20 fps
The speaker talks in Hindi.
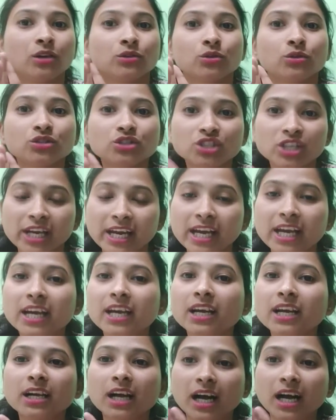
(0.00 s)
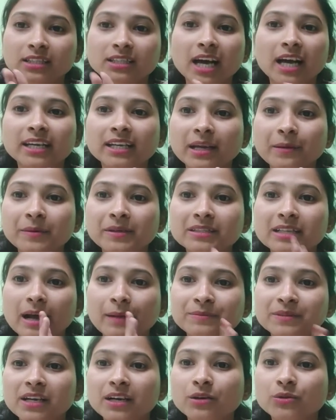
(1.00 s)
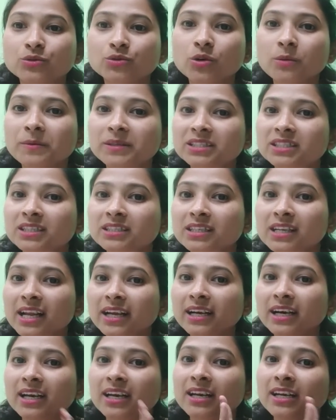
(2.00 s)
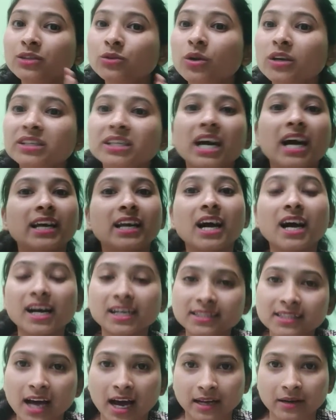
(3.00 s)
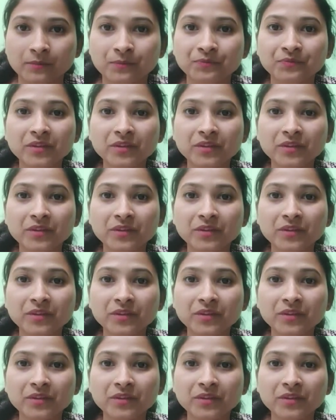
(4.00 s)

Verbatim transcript: तो छह हजार के भी हिसाब से अगर उसको बच्चे सिलेक्ट करने हैं तो अट्ठारह हजार